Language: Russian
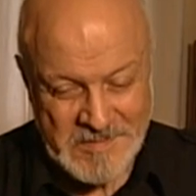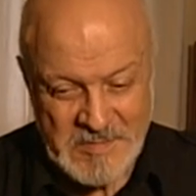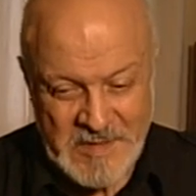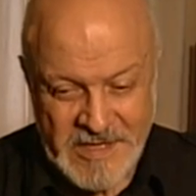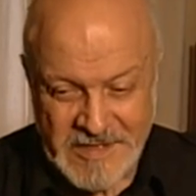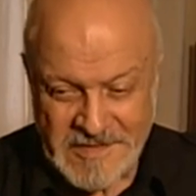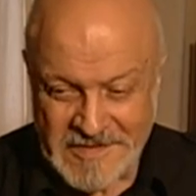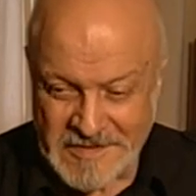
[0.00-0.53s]

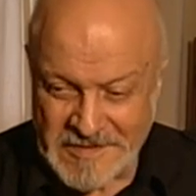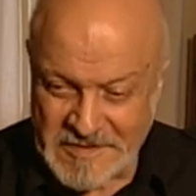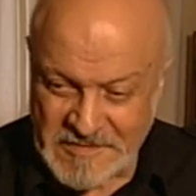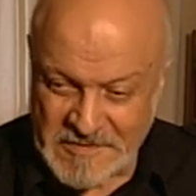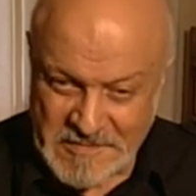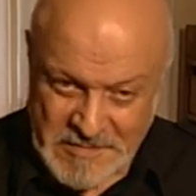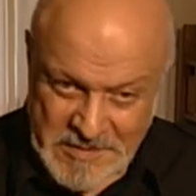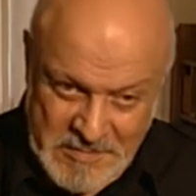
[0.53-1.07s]
Мне казалось,
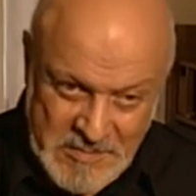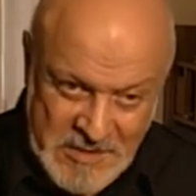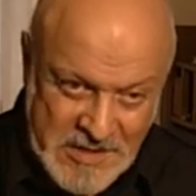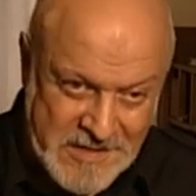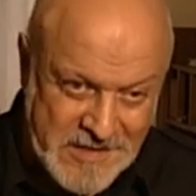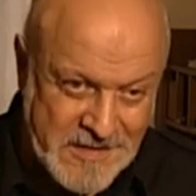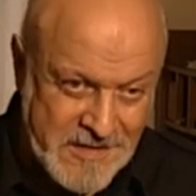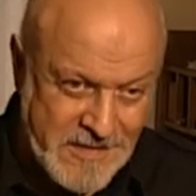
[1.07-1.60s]
что там
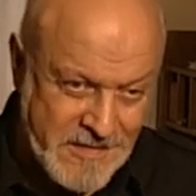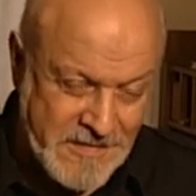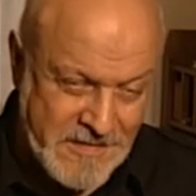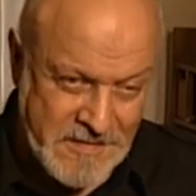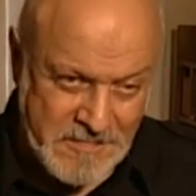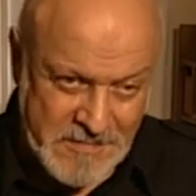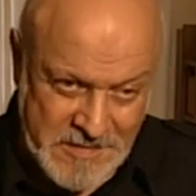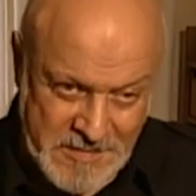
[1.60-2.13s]
нет
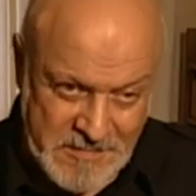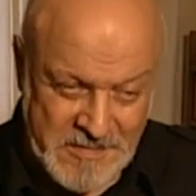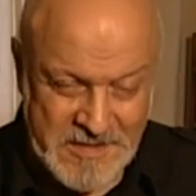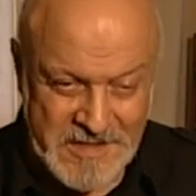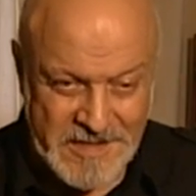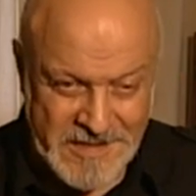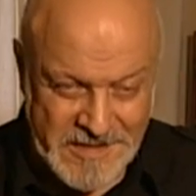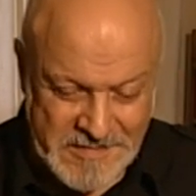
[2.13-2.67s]
живых
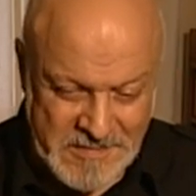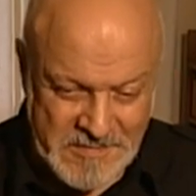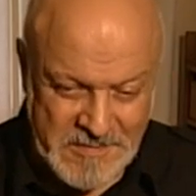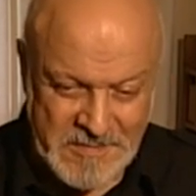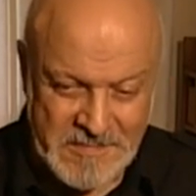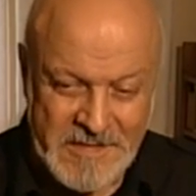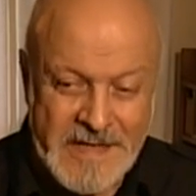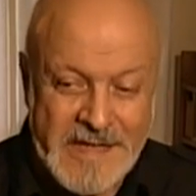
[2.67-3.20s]
людей,
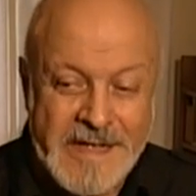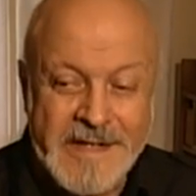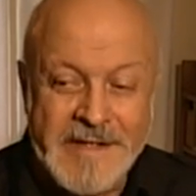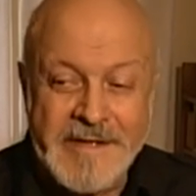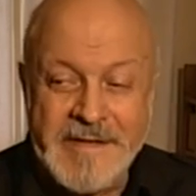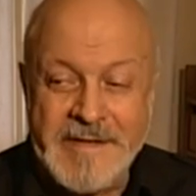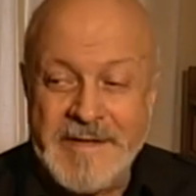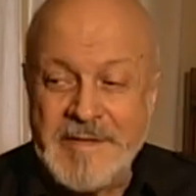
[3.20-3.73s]
актеров
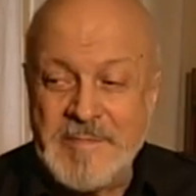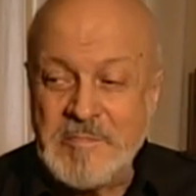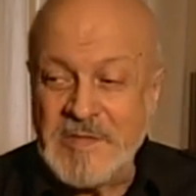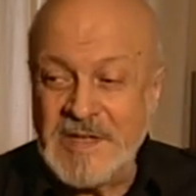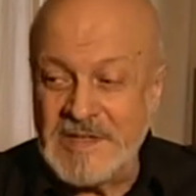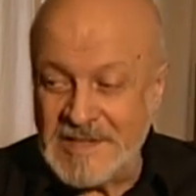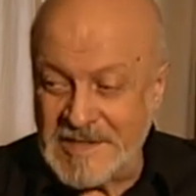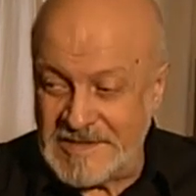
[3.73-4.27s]

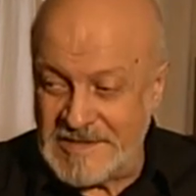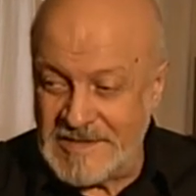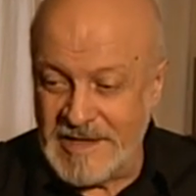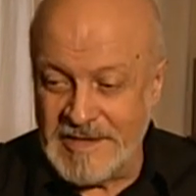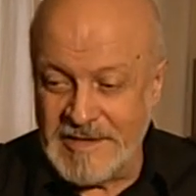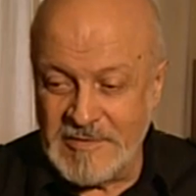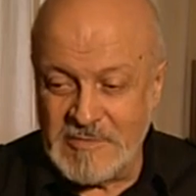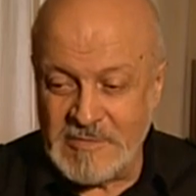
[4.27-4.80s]
и так
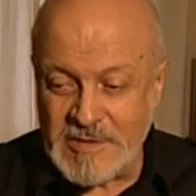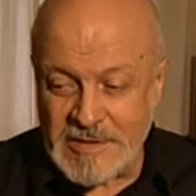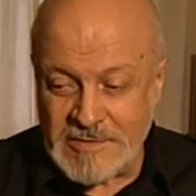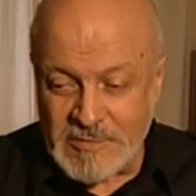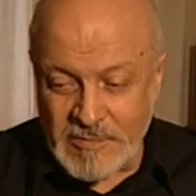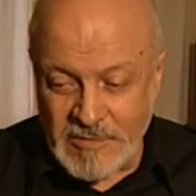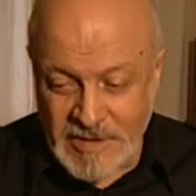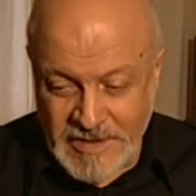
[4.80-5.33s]
далее. Но как
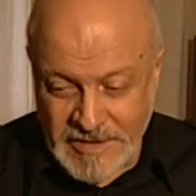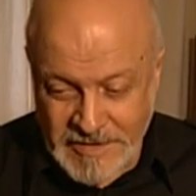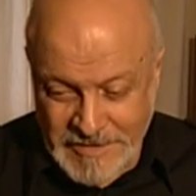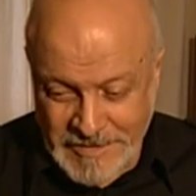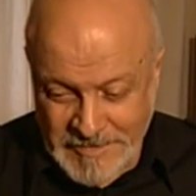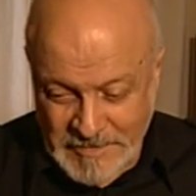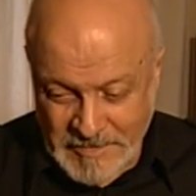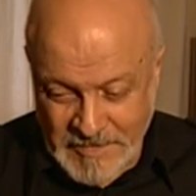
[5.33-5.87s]
только
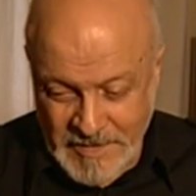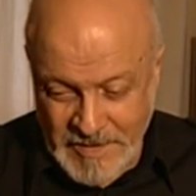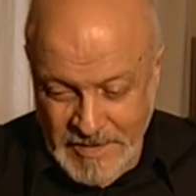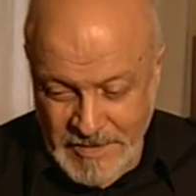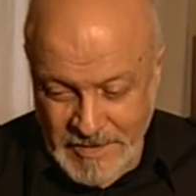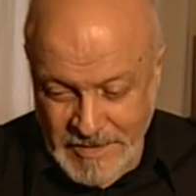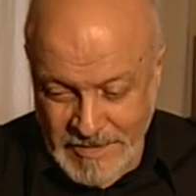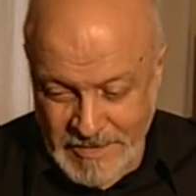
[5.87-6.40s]

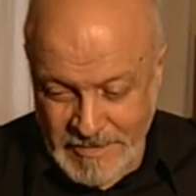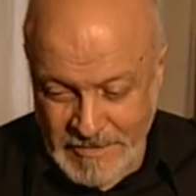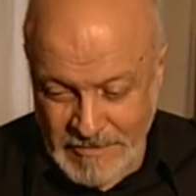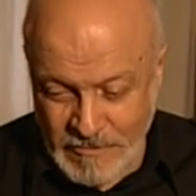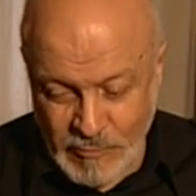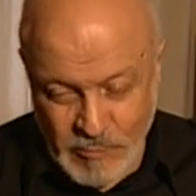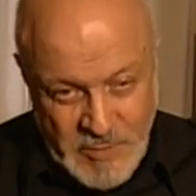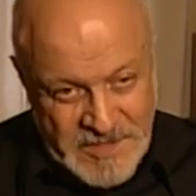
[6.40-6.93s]
э,
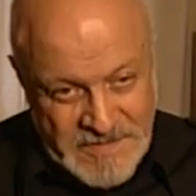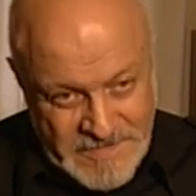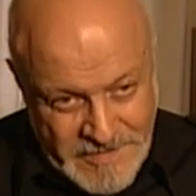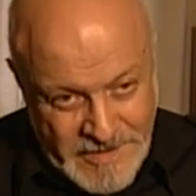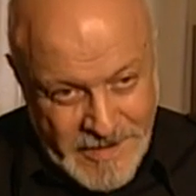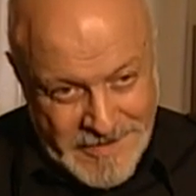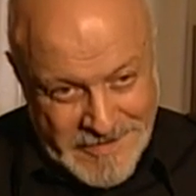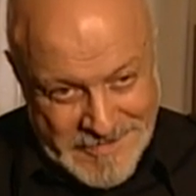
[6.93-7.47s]
умер
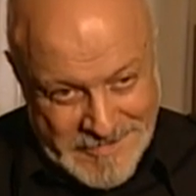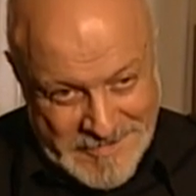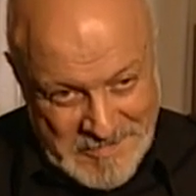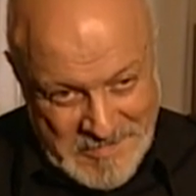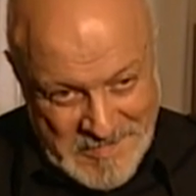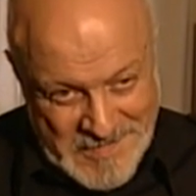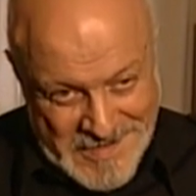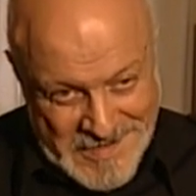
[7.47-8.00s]
Сталин,
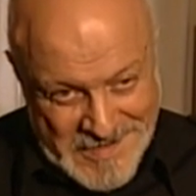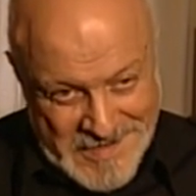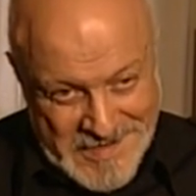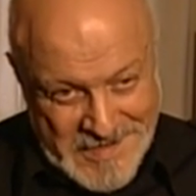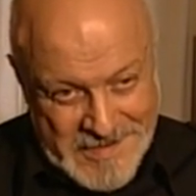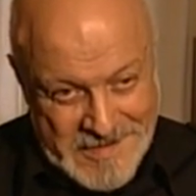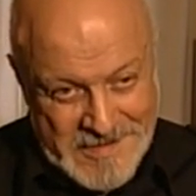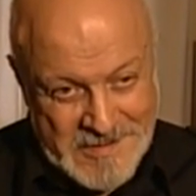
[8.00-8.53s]

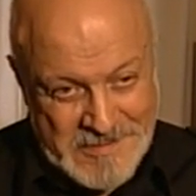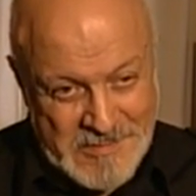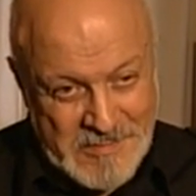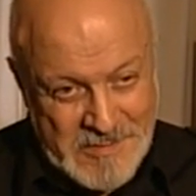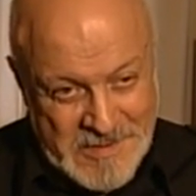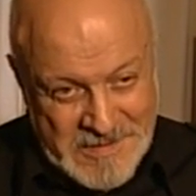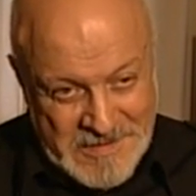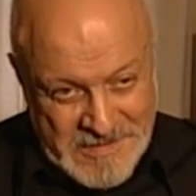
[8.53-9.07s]
как
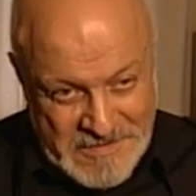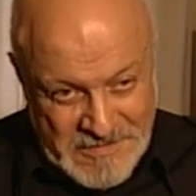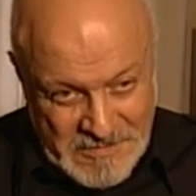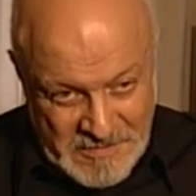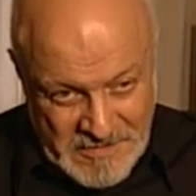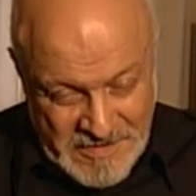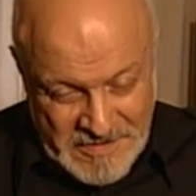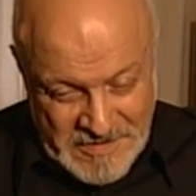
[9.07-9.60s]
только
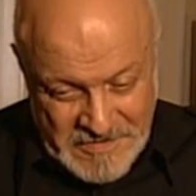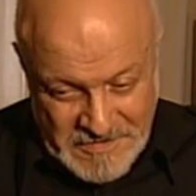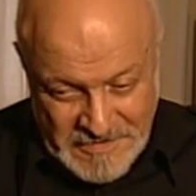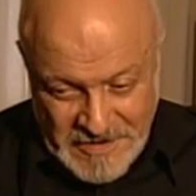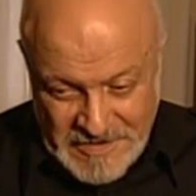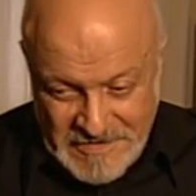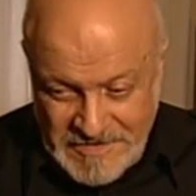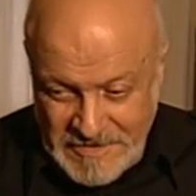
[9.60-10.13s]
начало,
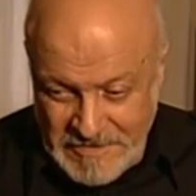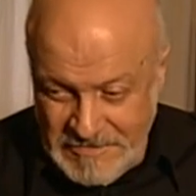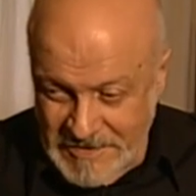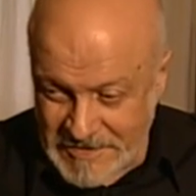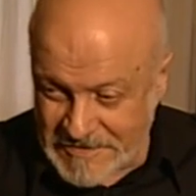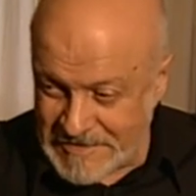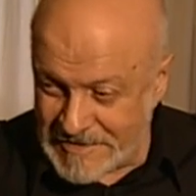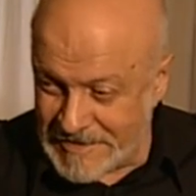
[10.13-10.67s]
началась
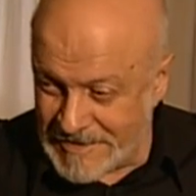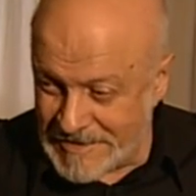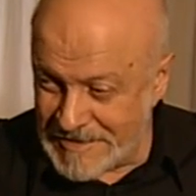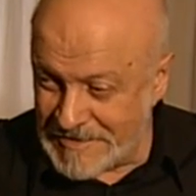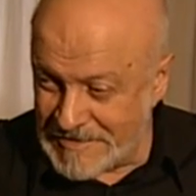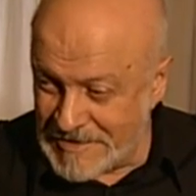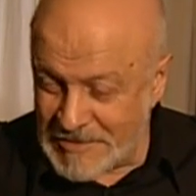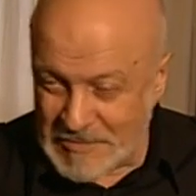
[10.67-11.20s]

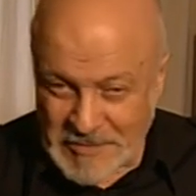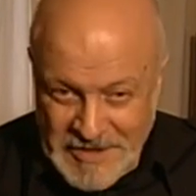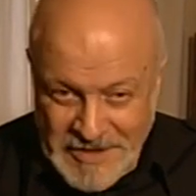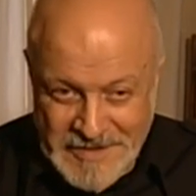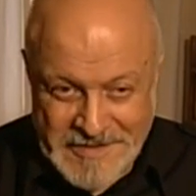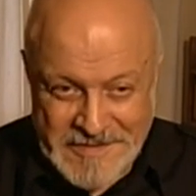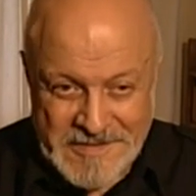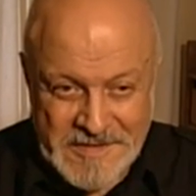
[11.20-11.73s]
советская э,
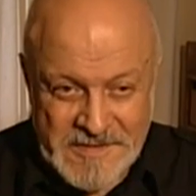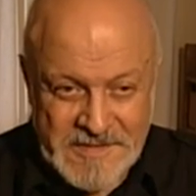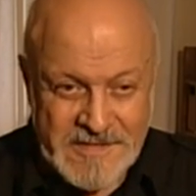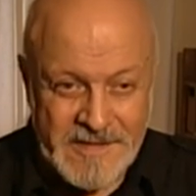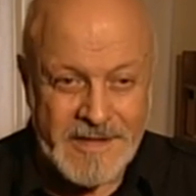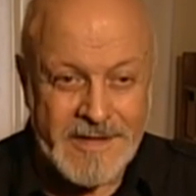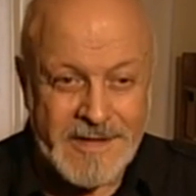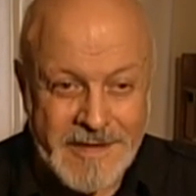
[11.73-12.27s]

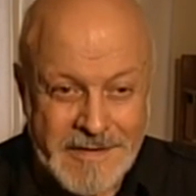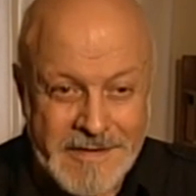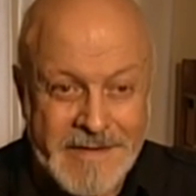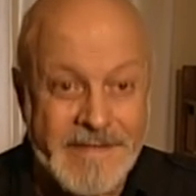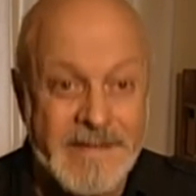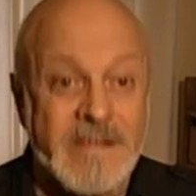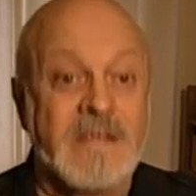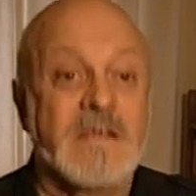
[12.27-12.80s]
неореалистическая
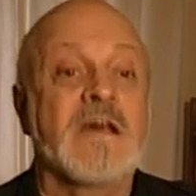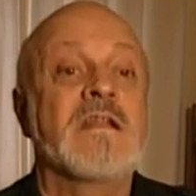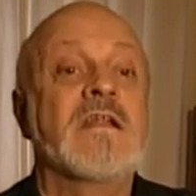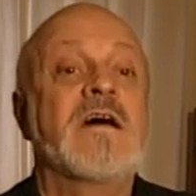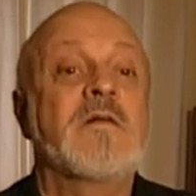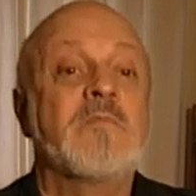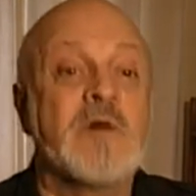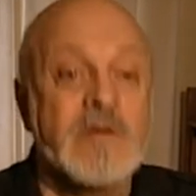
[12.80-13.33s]
эра, я
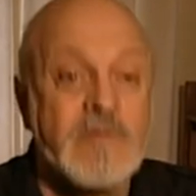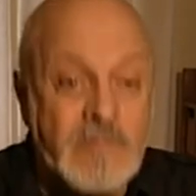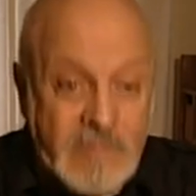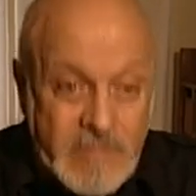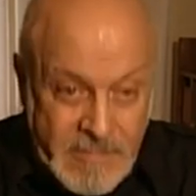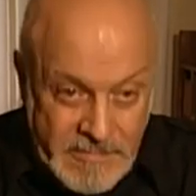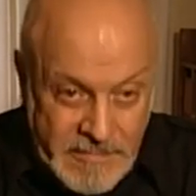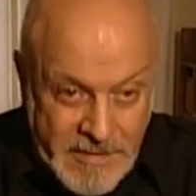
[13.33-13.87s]

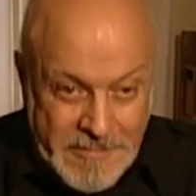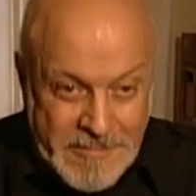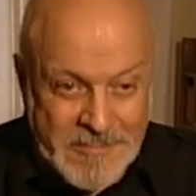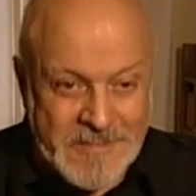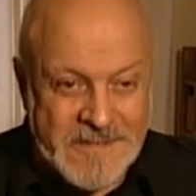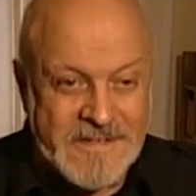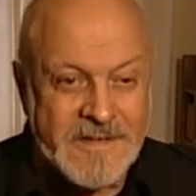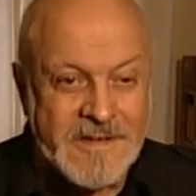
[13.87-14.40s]
наоборот
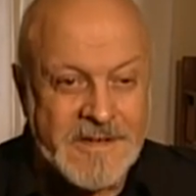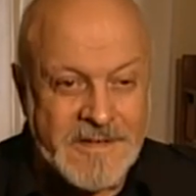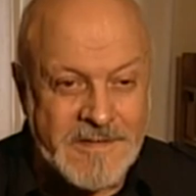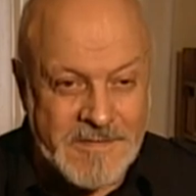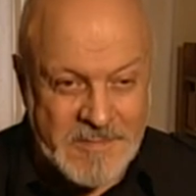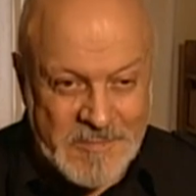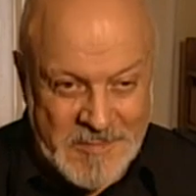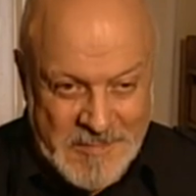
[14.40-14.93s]
вернулся к
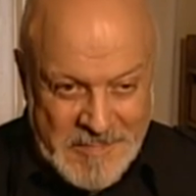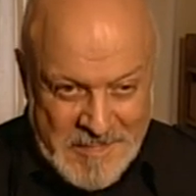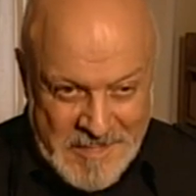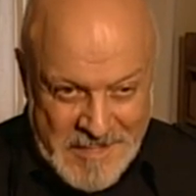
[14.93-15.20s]
этому –